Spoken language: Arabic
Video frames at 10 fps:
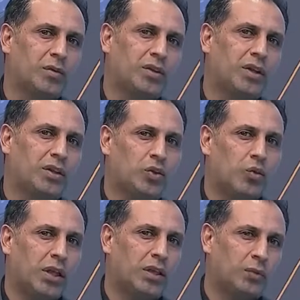صغير
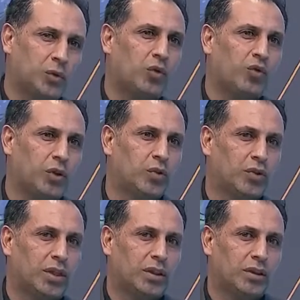ووالده متوفي وهو
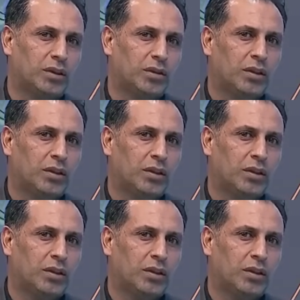صغير